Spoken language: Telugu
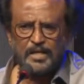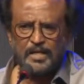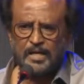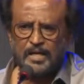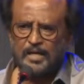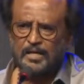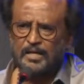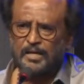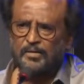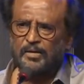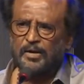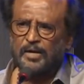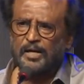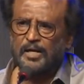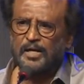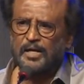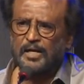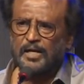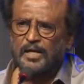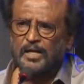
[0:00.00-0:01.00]
కరెక్ట్గా
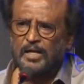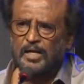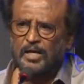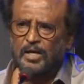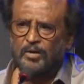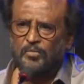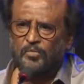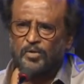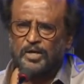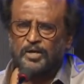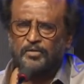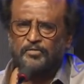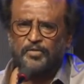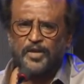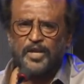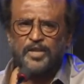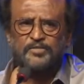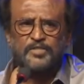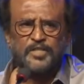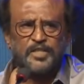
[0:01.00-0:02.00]
ఒక
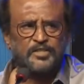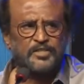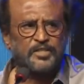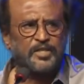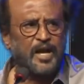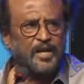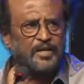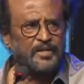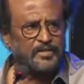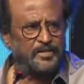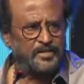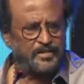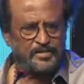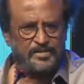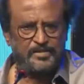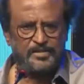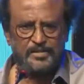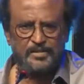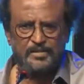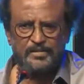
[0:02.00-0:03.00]
ఫైవ్ సిక్స్
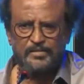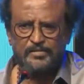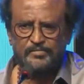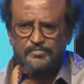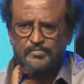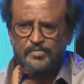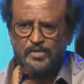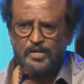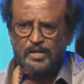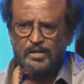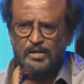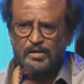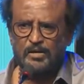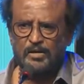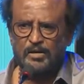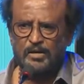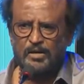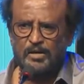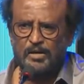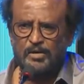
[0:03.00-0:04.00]
క్యారెక్టర్స్
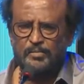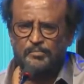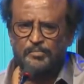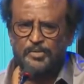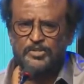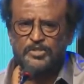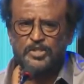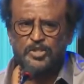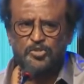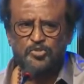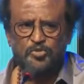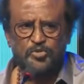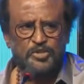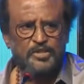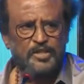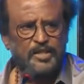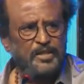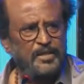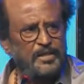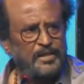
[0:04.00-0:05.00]
పిక్చర్
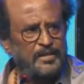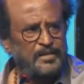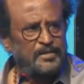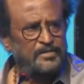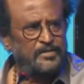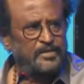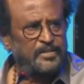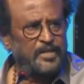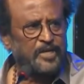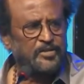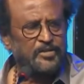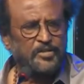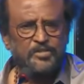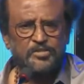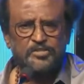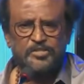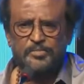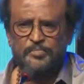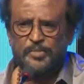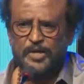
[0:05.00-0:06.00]
చూసి థియేటర్
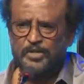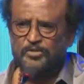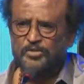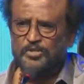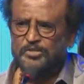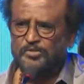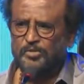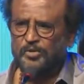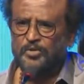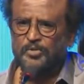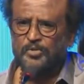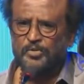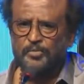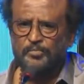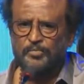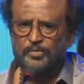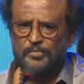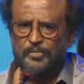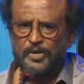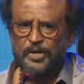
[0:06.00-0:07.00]
నుంచి బయట వచ్చే వరకు
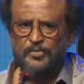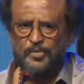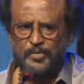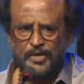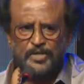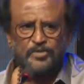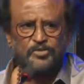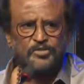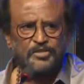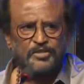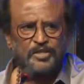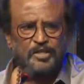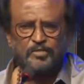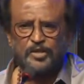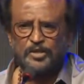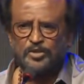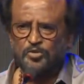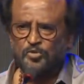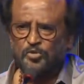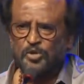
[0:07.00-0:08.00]
బయట వచ్చిన
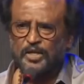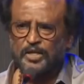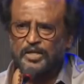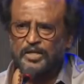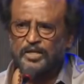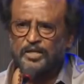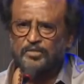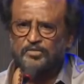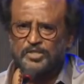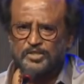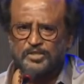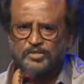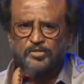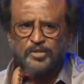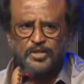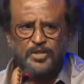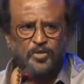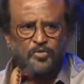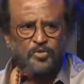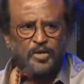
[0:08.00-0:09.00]
తర్వాత కూడా ఇంటికి వచ్చిన
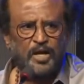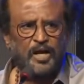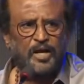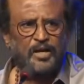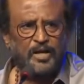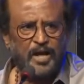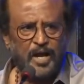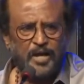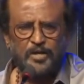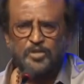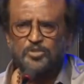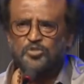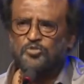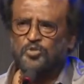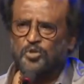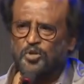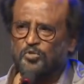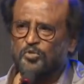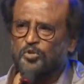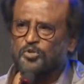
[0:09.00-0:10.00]
తర్వాత కూడా ఆ క్యారెక్టర్స్
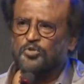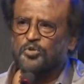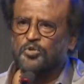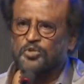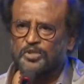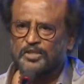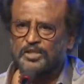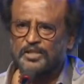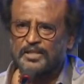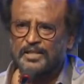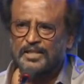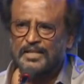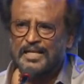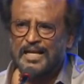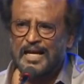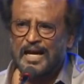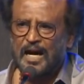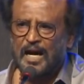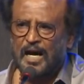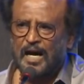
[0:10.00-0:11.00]
కూడా గుర్తుంటుంది
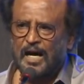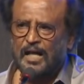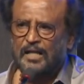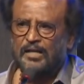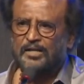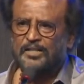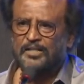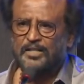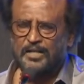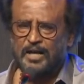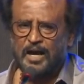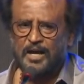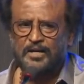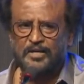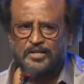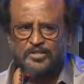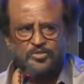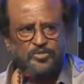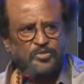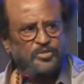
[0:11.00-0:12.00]
అలాంటి
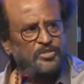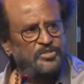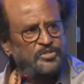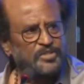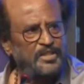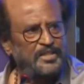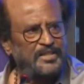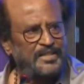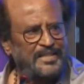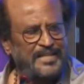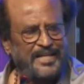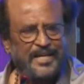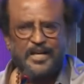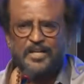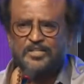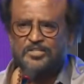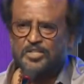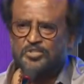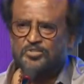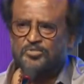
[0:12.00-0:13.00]
క్యారెక్టర్స్ నుంచి
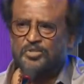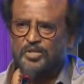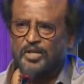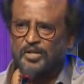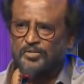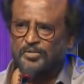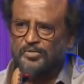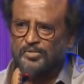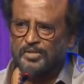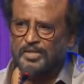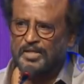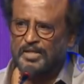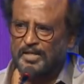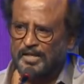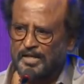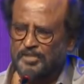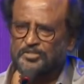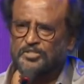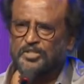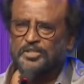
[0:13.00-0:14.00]
క్రియేట్ చేసి ఉండారు
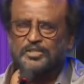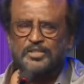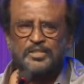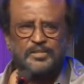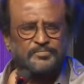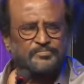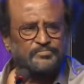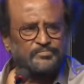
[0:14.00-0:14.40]
రణజిత్